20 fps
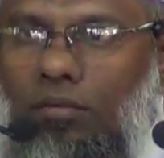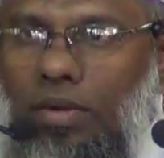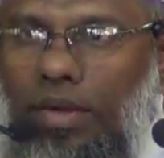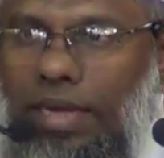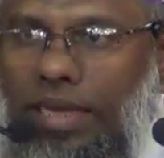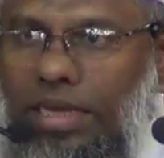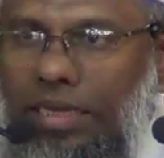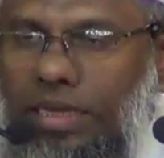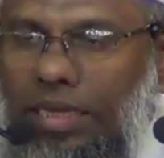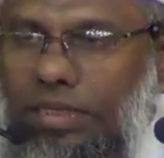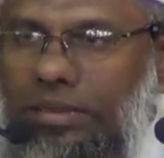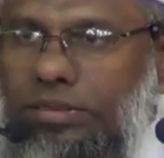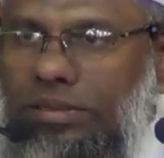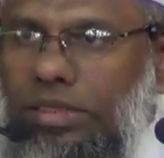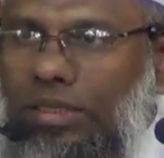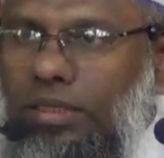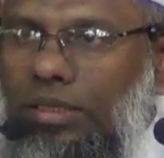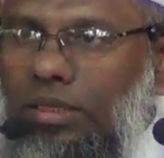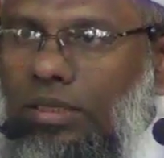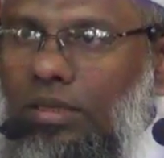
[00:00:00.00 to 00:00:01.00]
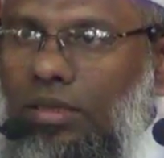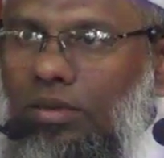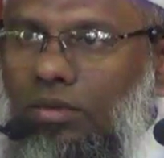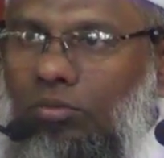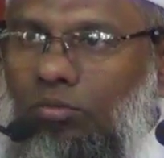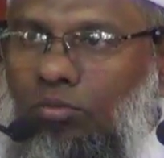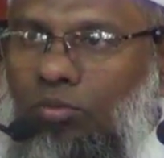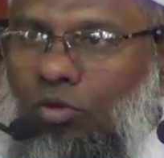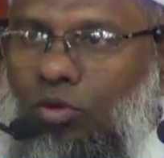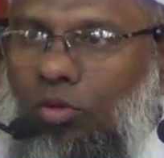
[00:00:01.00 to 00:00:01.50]
வெடிக்க செய்து
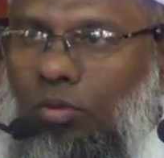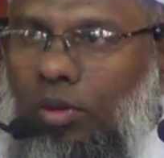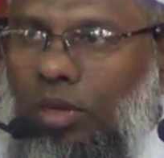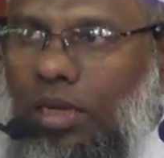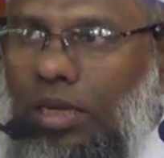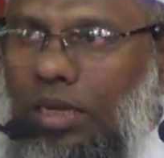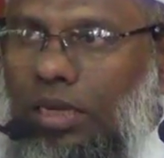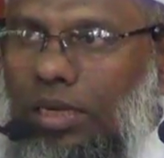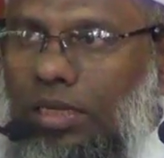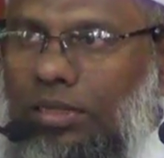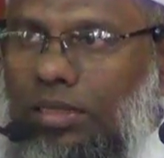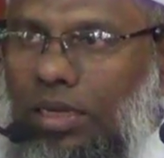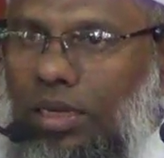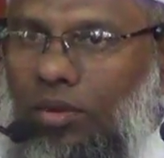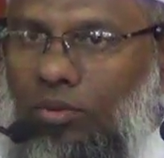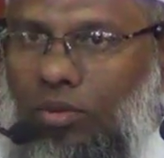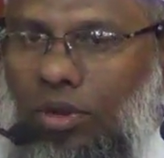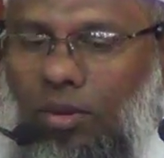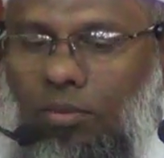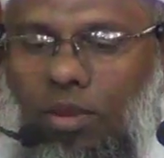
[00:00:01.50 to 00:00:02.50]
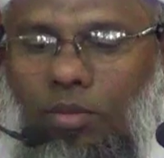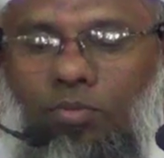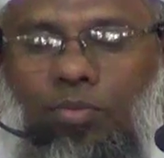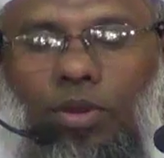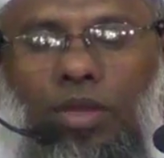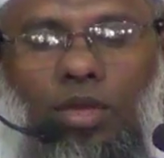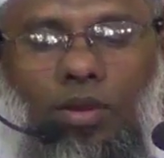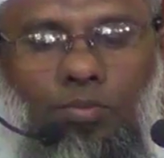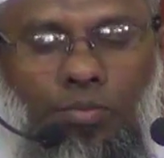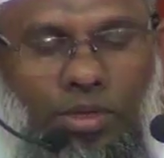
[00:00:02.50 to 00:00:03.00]
பூமி என்ற தனி ஒரு
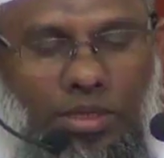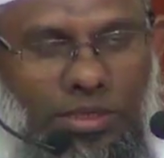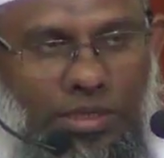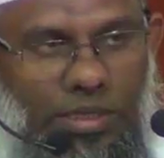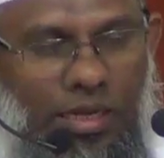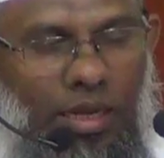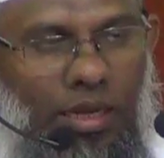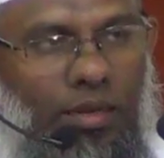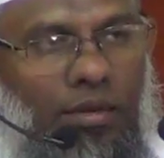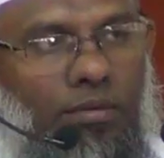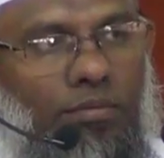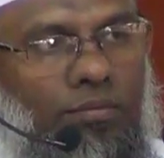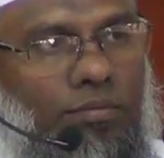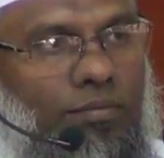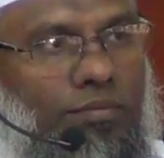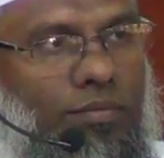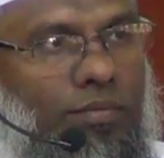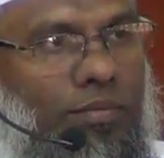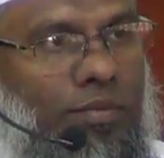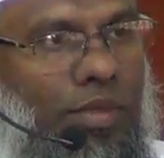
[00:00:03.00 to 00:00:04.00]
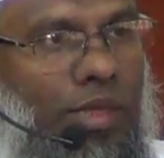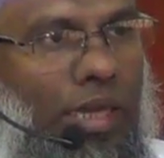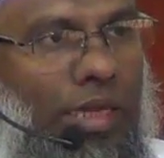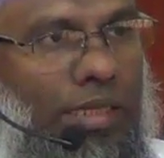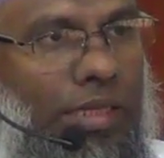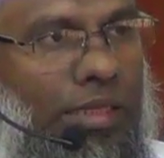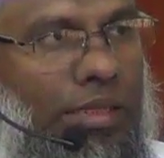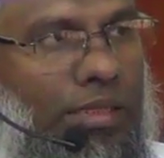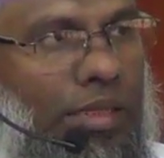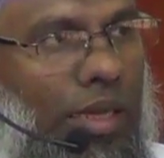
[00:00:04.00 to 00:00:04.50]
அமைப்பை ஏற்படுத்தினான்
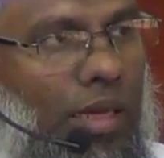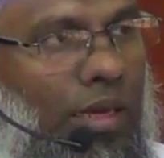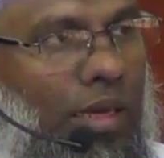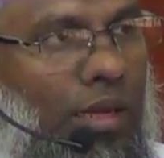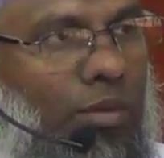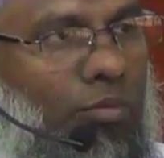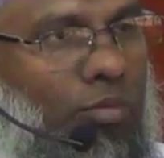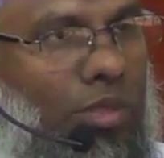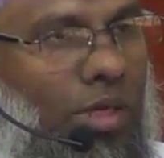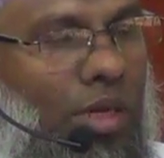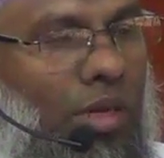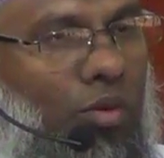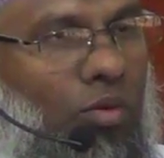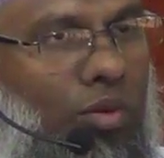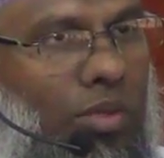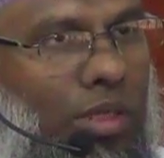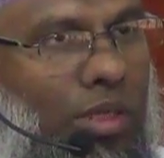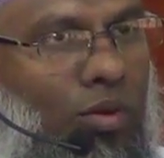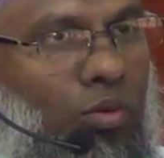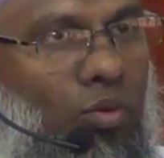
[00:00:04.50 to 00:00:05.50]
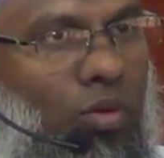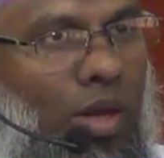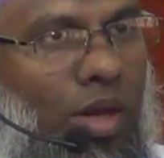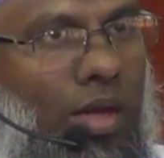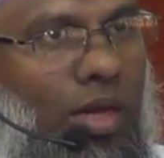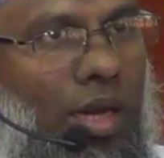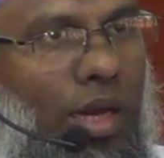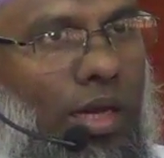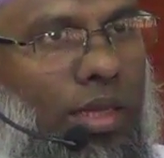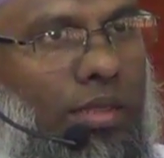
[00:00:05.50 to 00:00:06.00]
அதைத்தான் நான் முதலில் ஓதிய
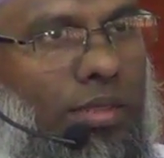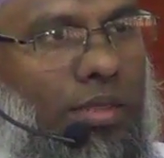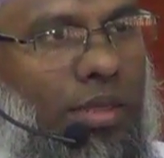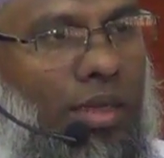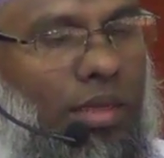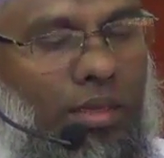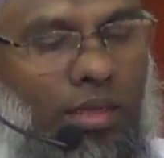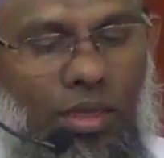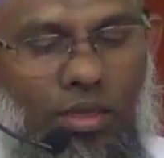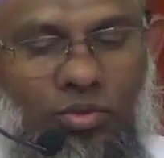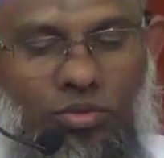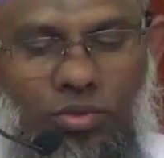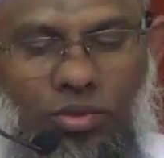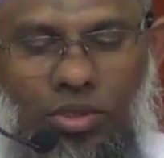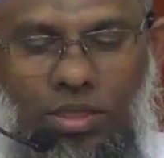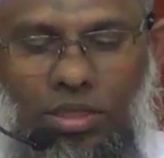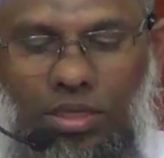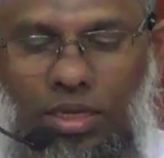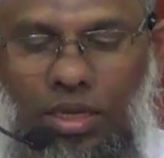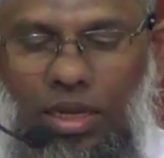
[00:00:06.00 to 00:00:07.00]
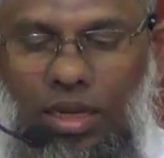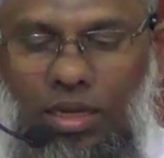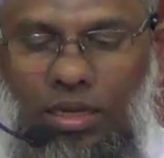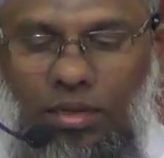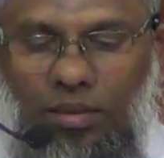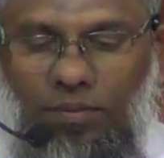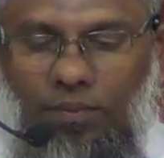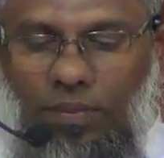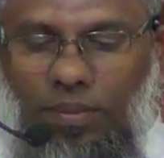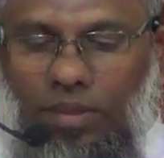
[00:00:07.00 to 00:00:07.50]
குரான் ஆயத்தில் அல்லாஹ்
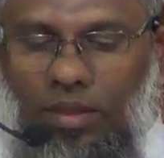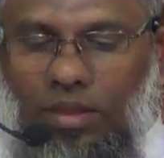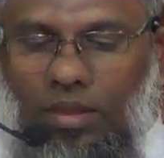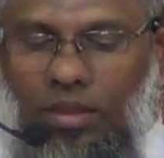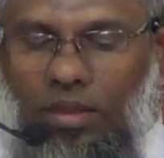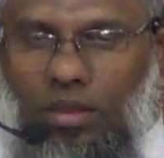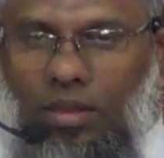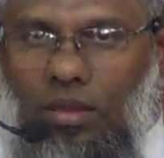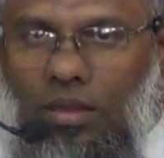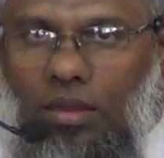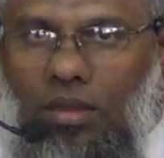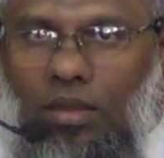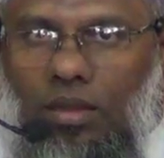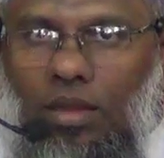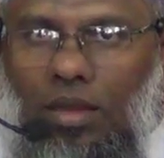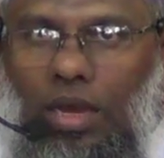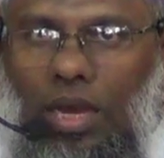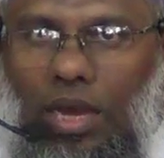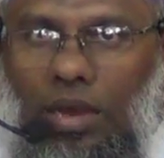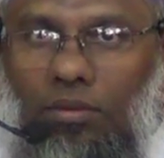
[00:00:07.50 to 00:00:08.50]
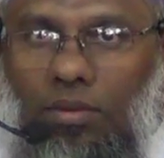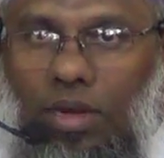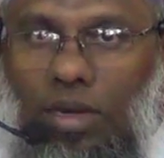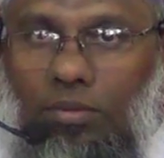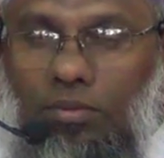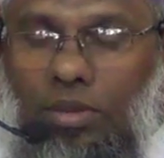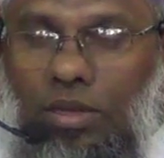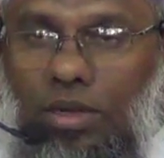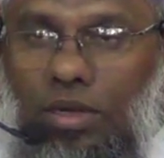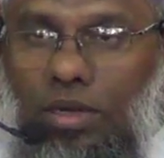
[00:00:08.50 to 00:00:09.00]
சொல்லுகின்றான்
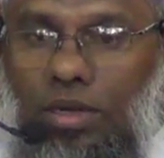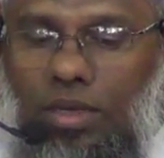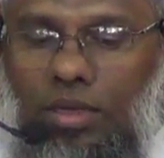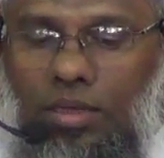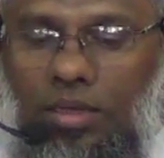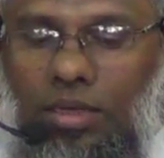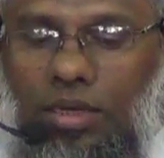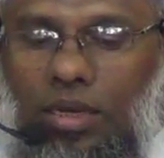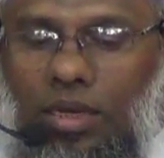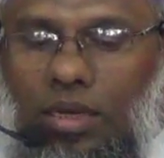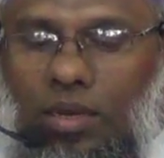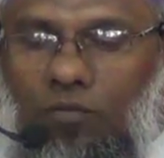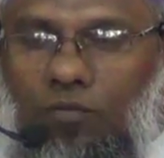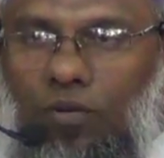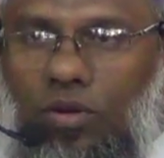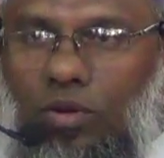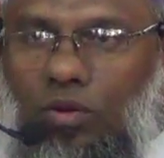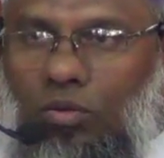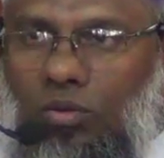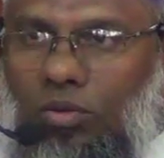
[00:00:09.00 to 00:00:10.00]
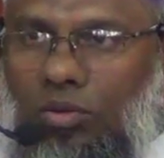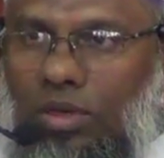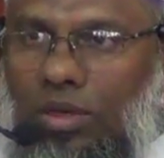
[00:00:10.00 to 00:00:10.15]
அவலம் இரல்லதீன கஃபரு